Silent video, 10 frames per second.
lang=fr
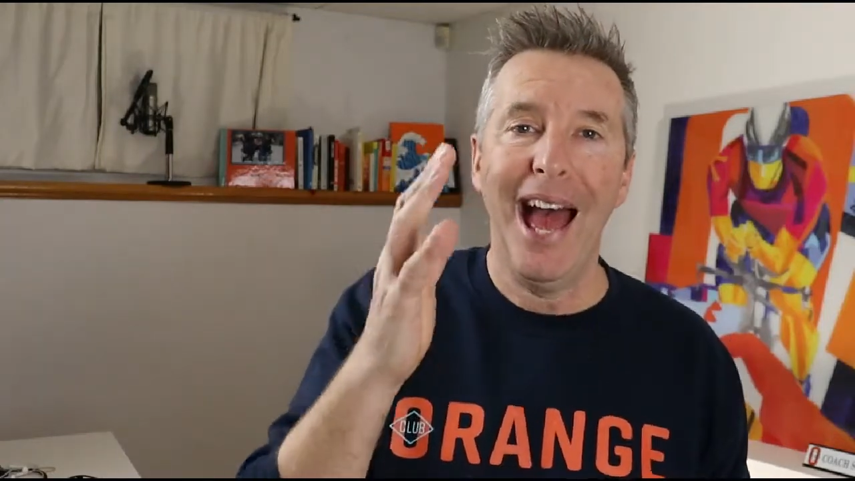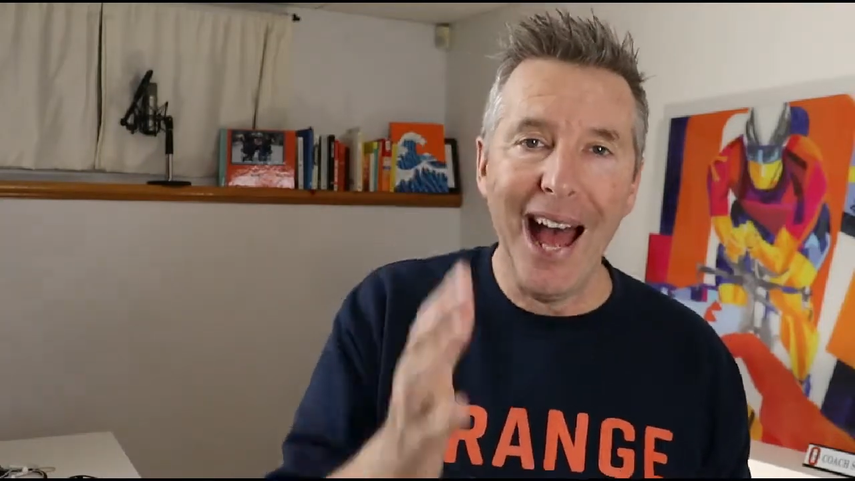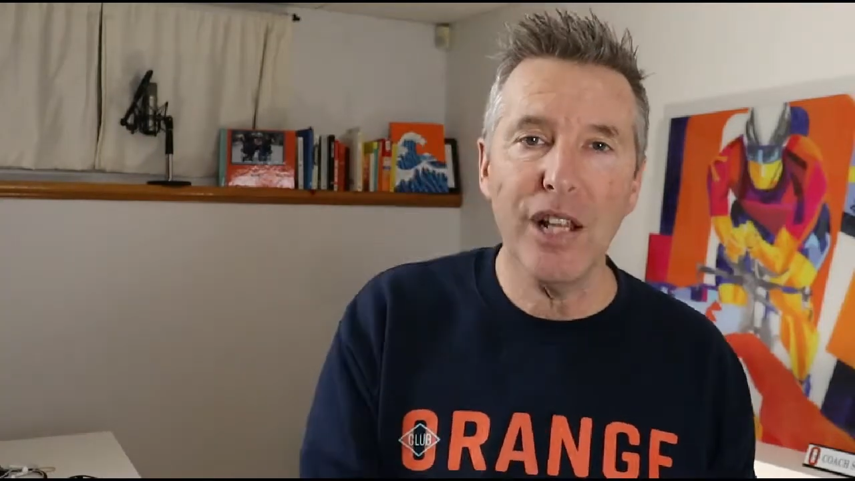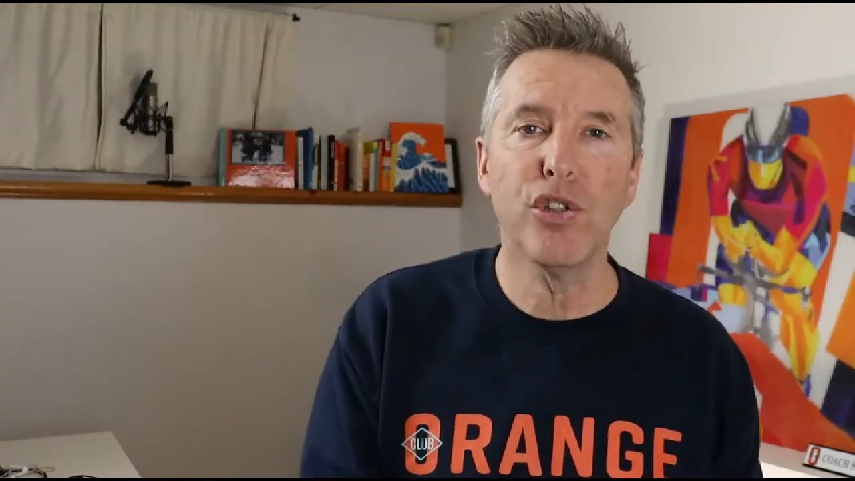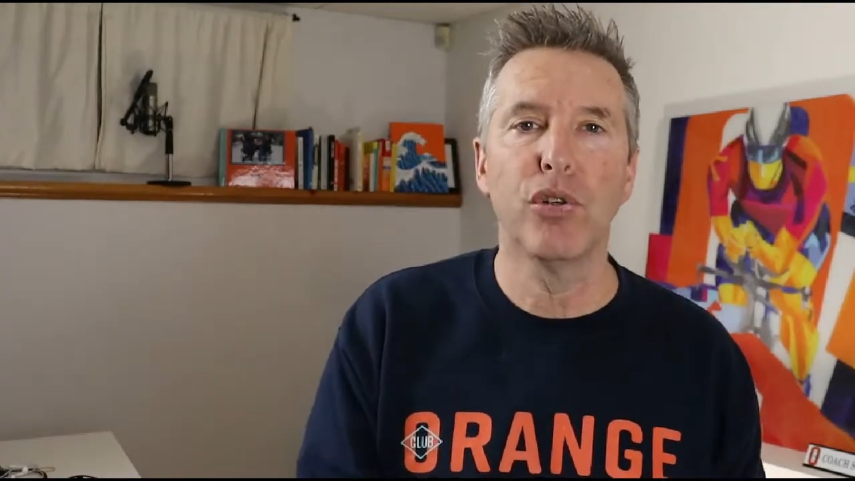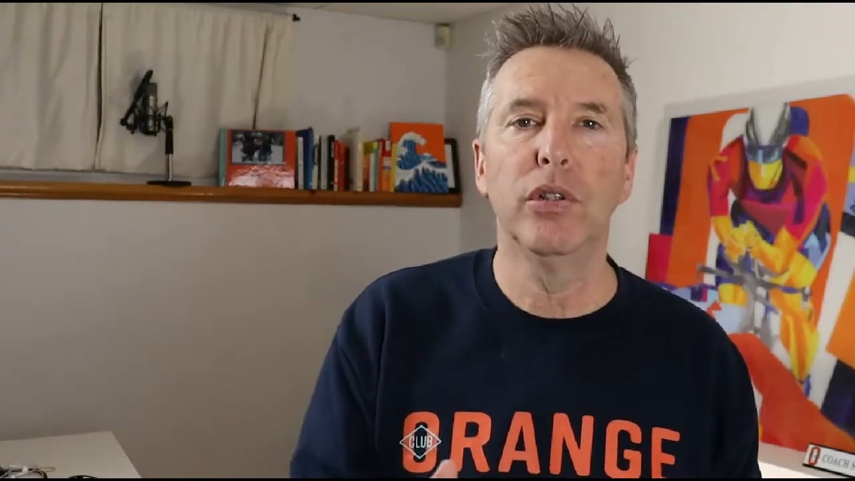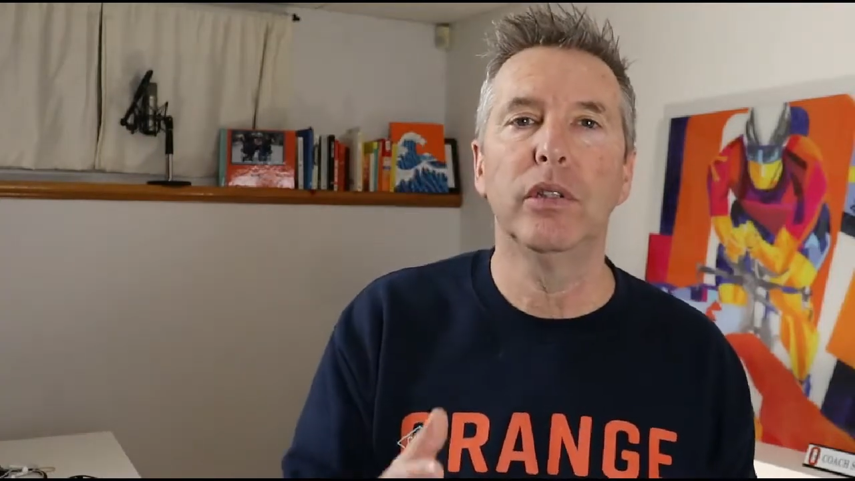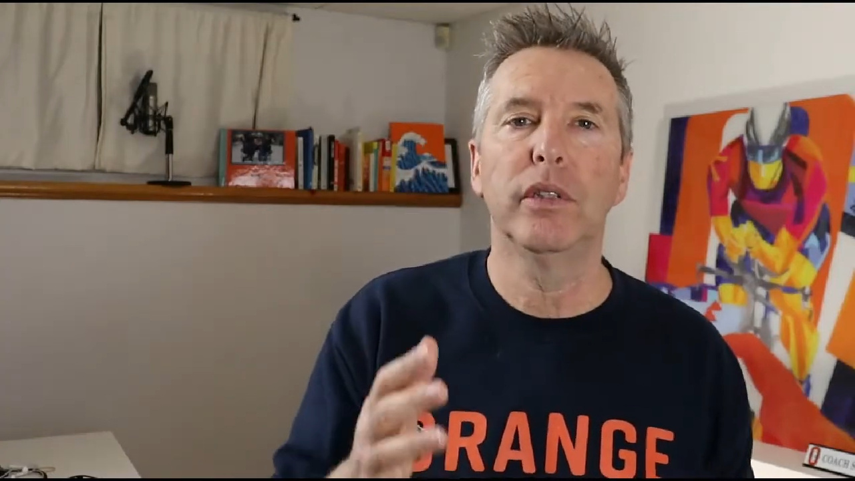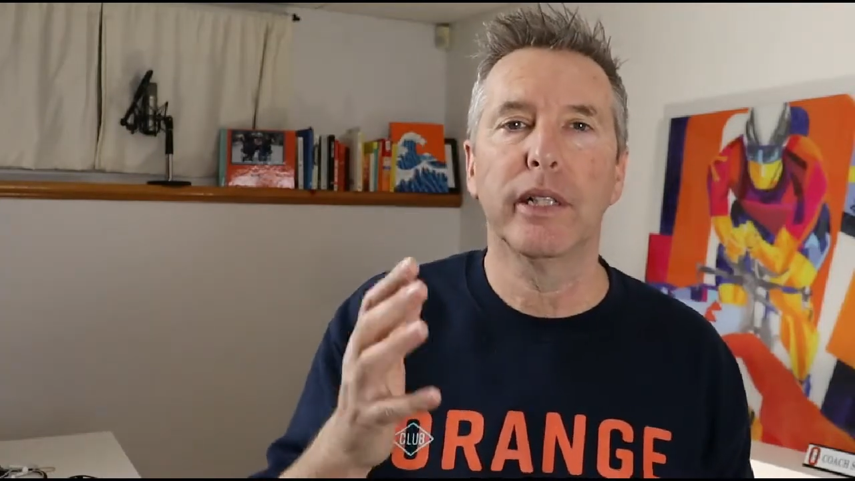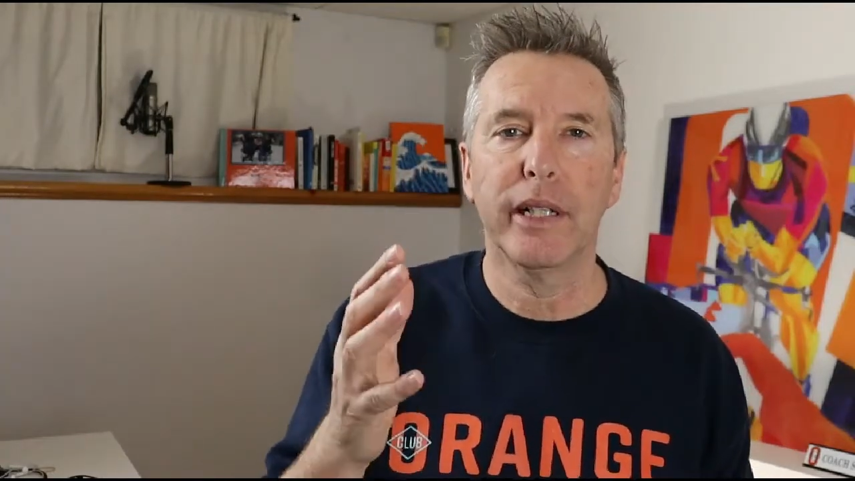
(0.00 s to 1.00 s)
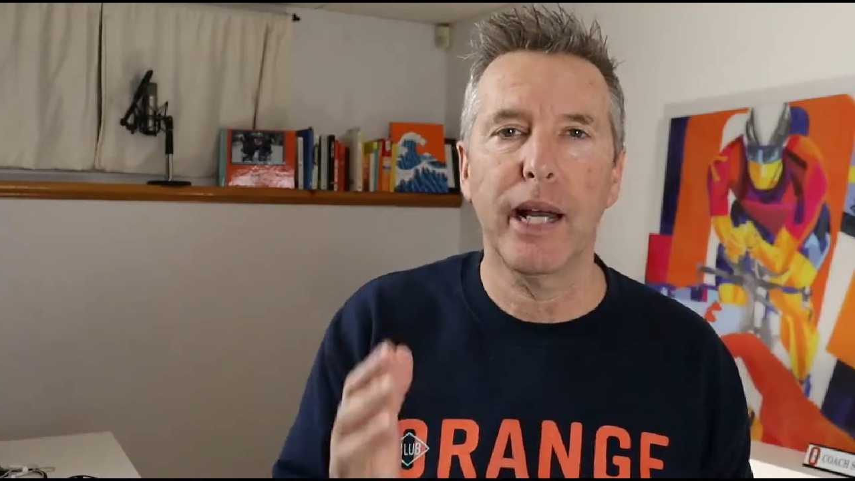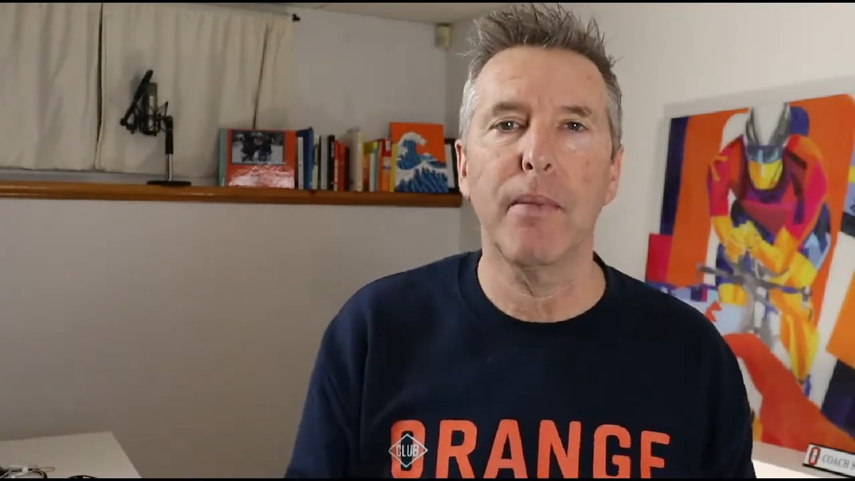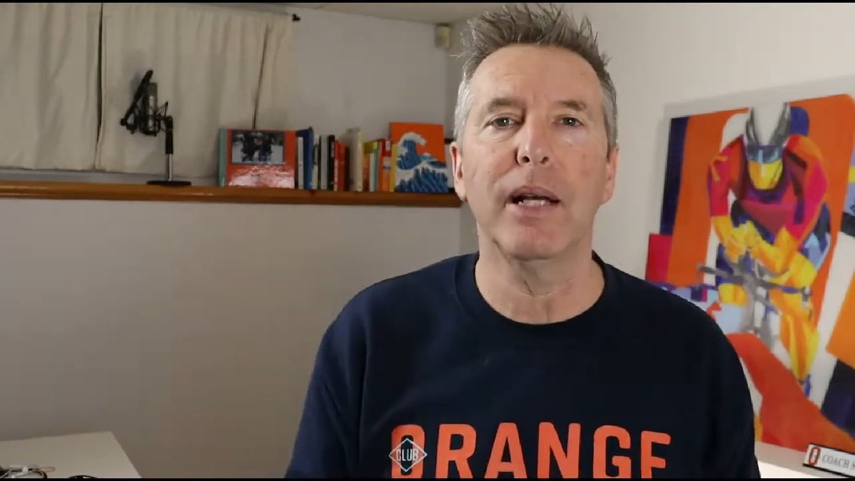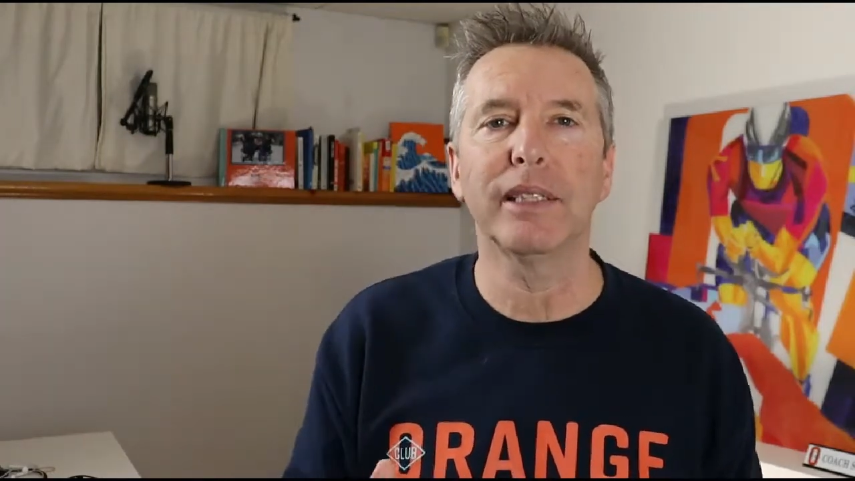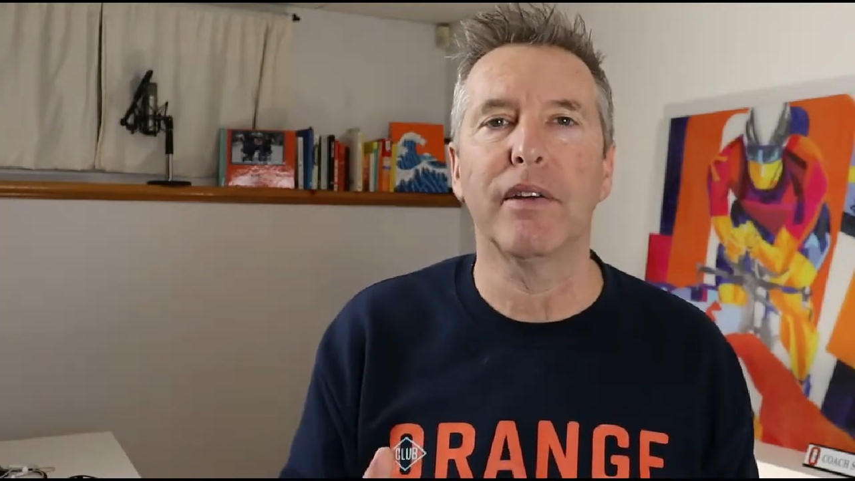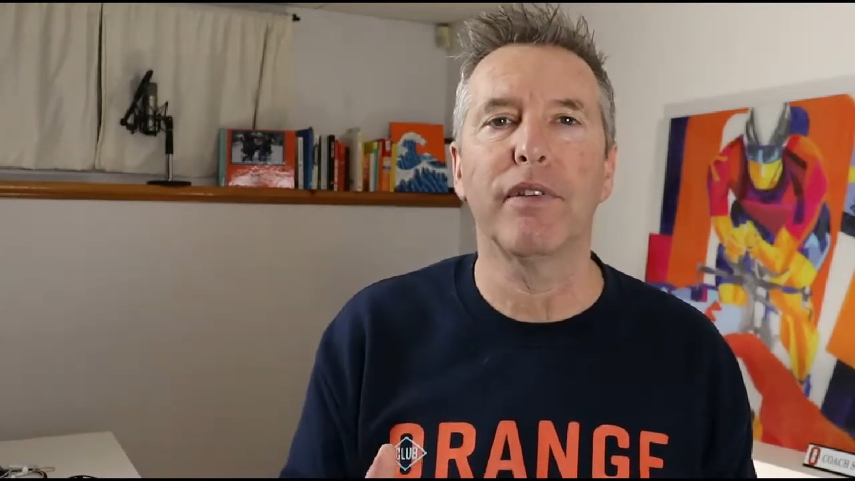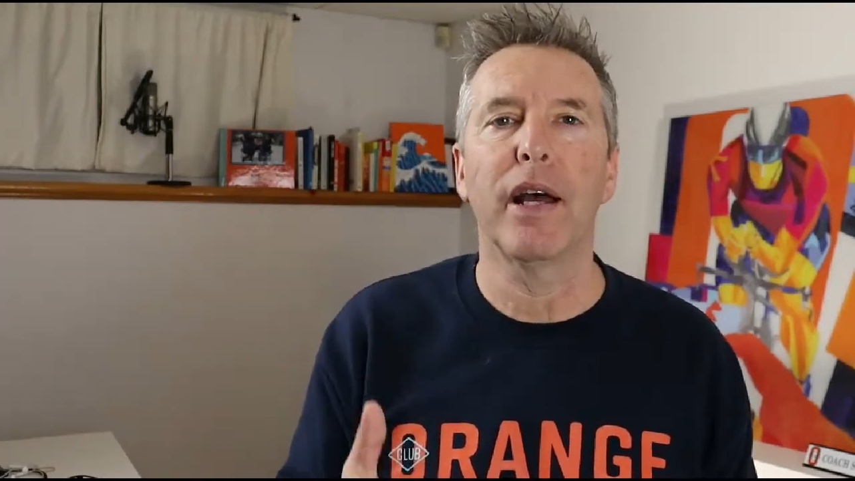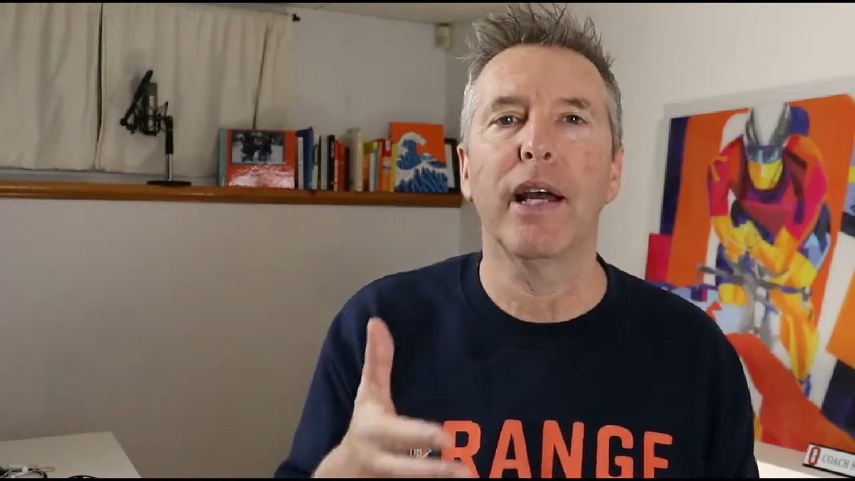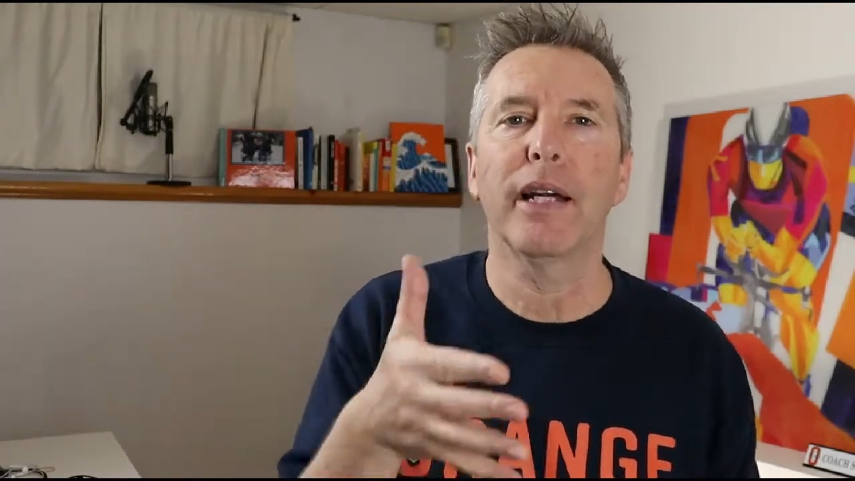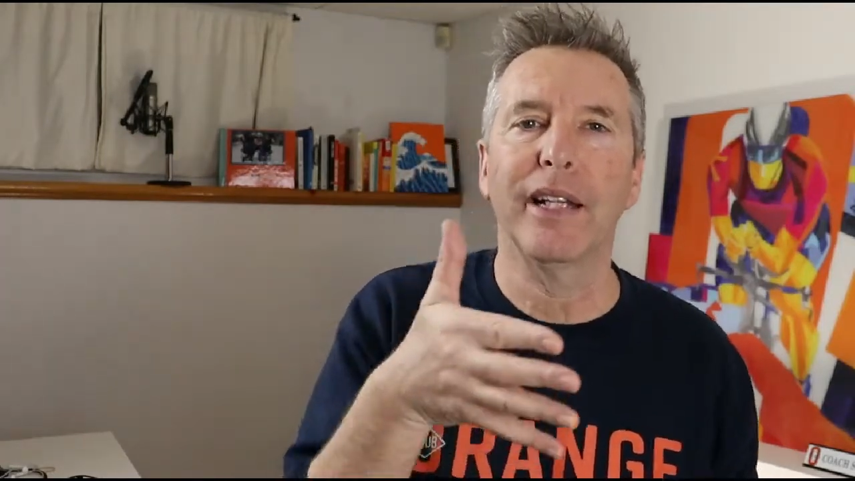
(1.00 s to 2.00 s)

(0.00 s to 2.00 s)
adultes commencent à faire